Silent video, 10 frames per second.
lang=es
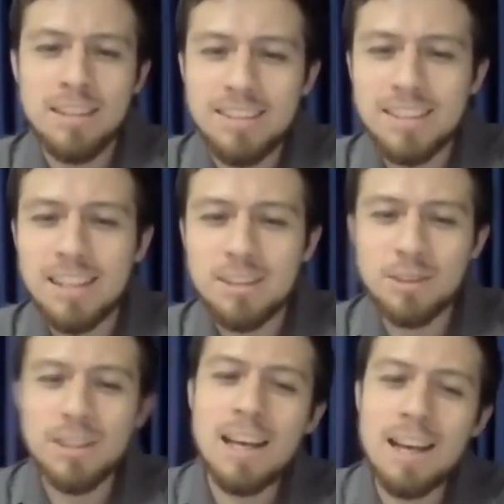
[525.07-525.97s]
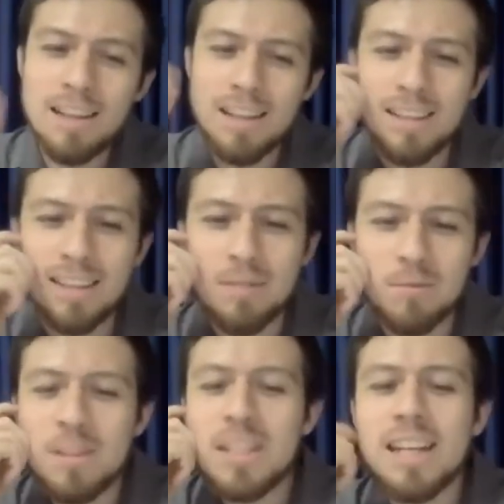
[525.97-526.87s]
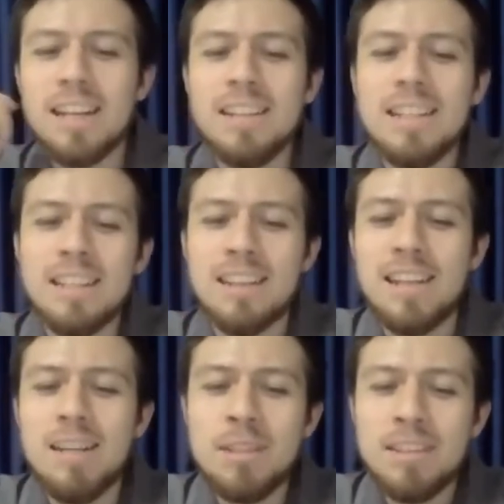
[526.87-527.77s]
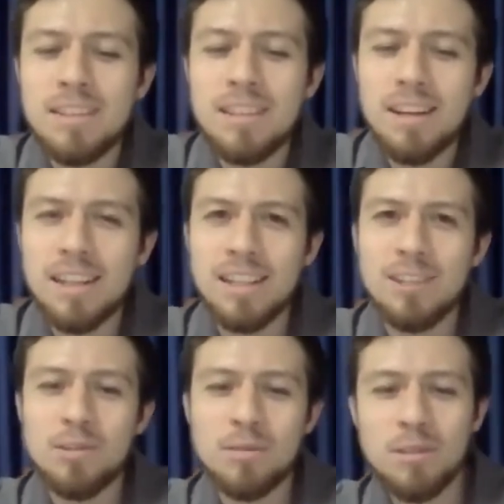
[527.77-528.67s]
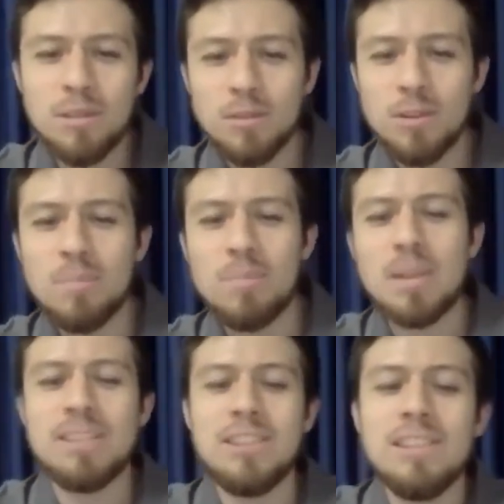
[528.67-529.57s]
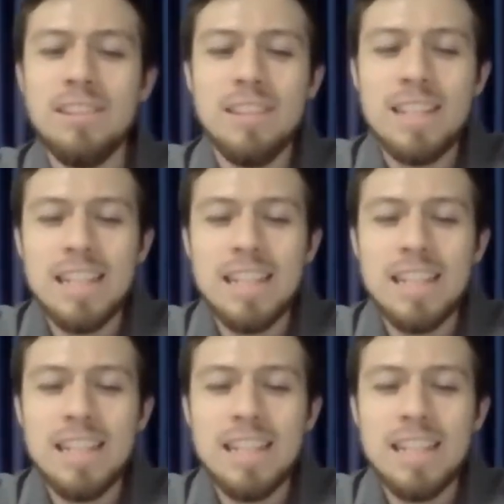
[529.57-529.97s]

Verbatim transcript: dice la historia talmúdica que realmente Rachel tuvo compasión